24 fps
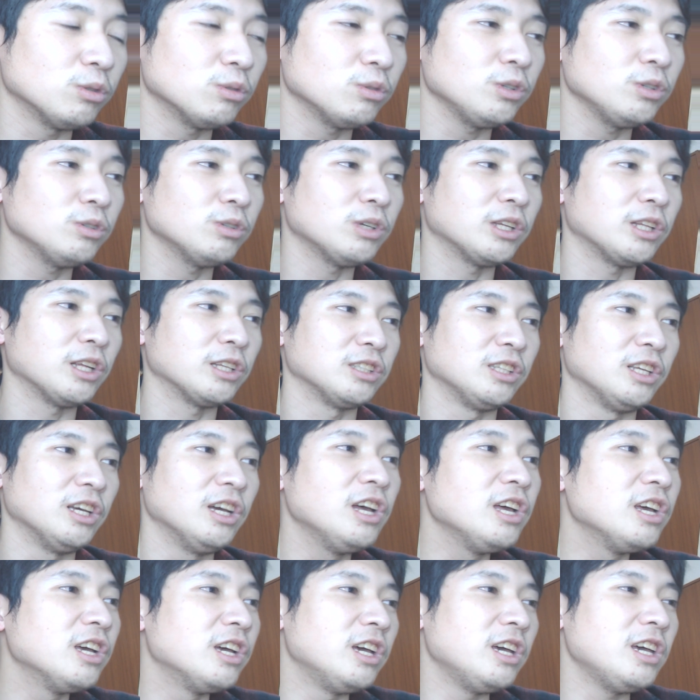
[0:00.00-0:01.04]
どいいぐらいですね。
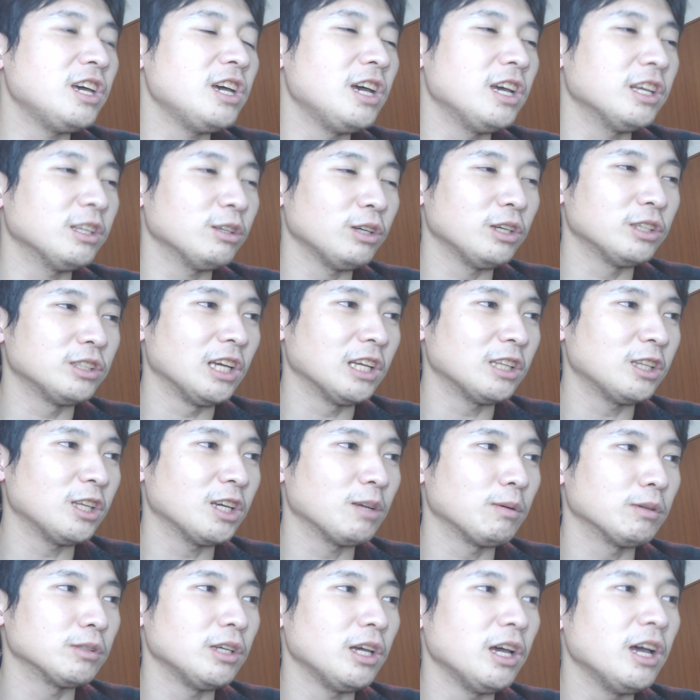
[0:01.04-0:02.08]
えーとですね、やってい
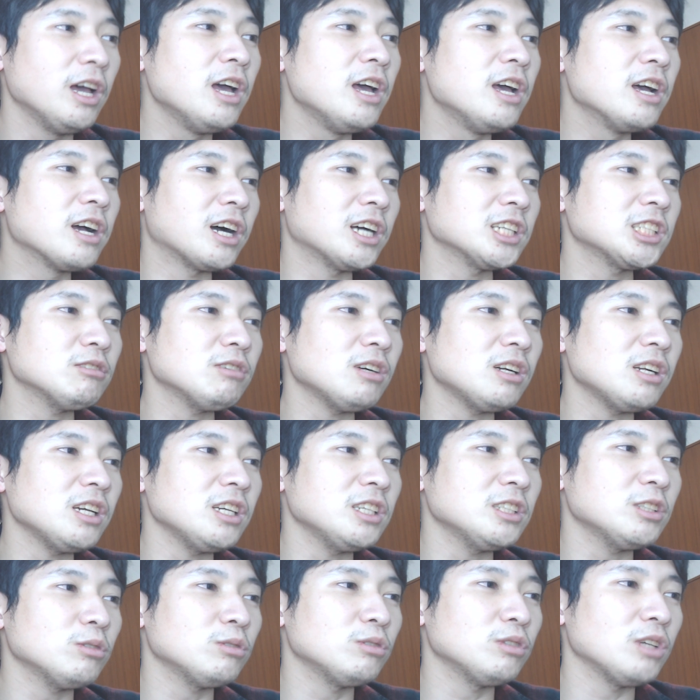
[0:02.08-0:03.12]
きます。柏
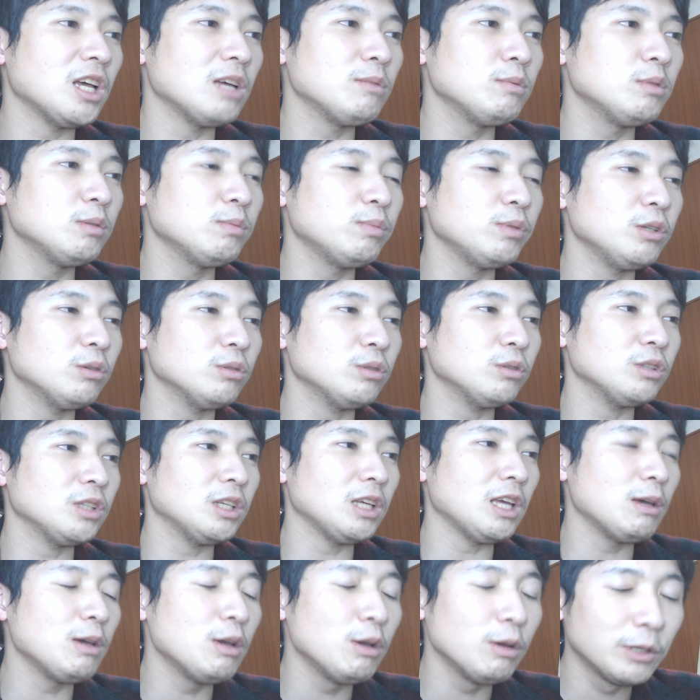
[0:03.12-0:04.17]
レイソルの エムブイ を
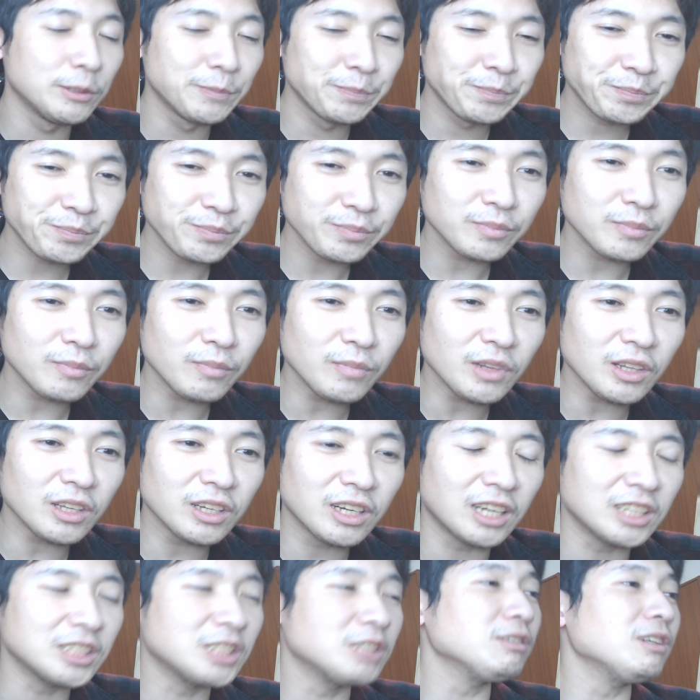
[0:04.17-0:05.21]

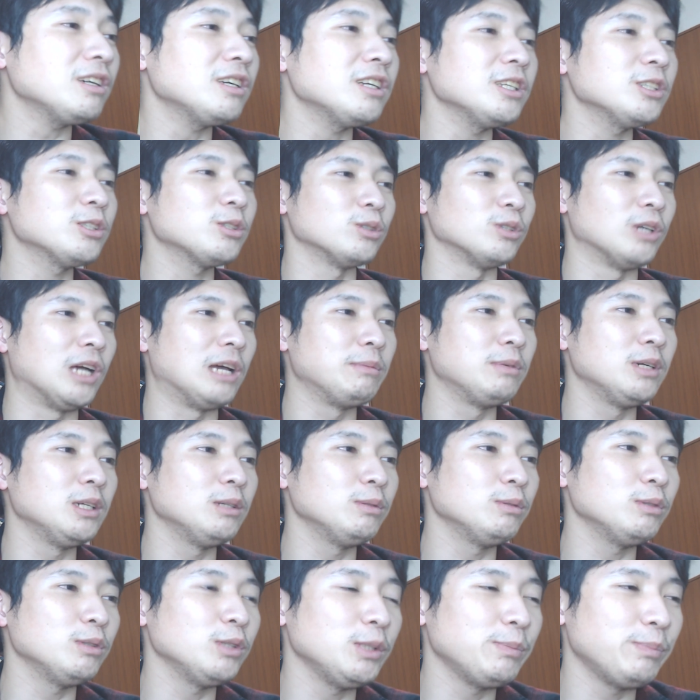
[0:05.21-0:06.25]
柏レイソルの
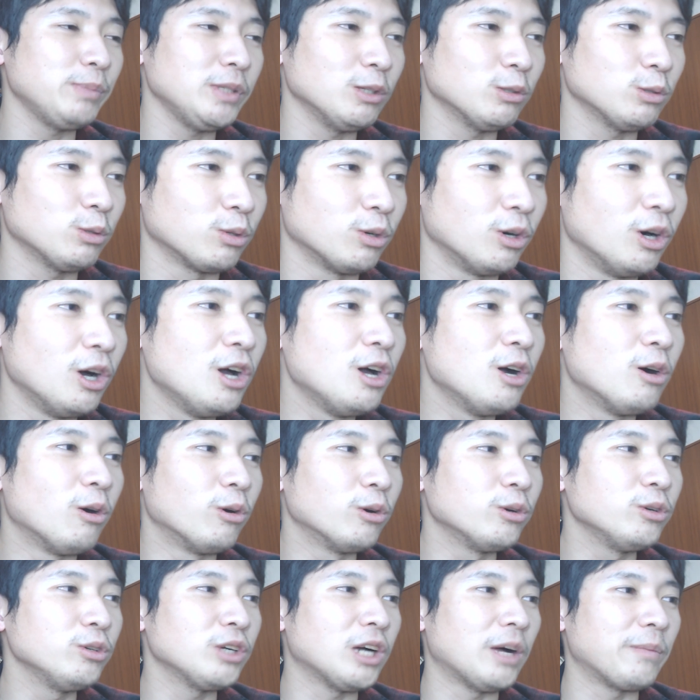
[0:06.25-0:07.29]
エムブイピー 男
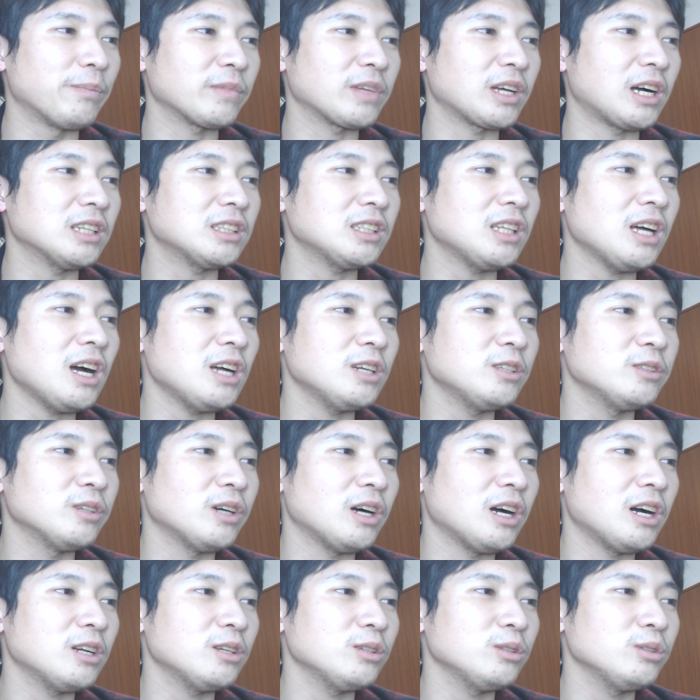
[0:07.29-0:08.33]
オルンガ、カタール
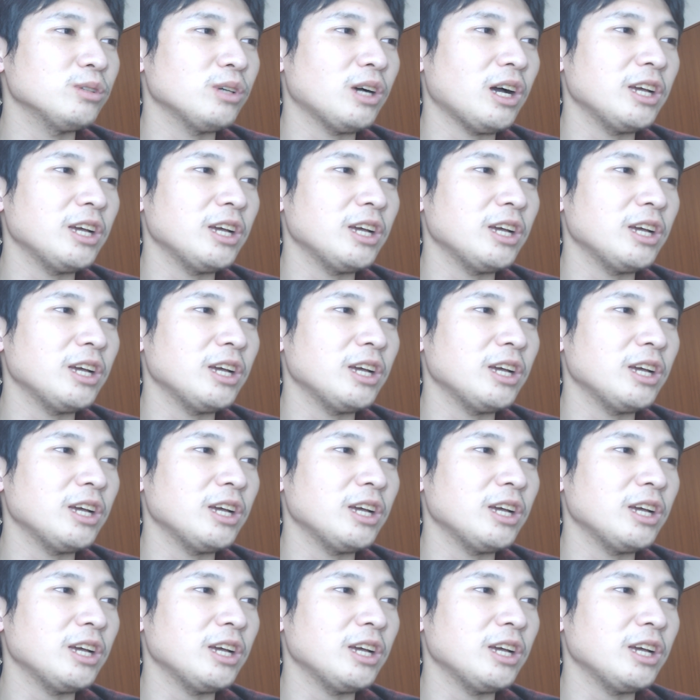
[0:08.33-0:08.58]
のアルドゥハ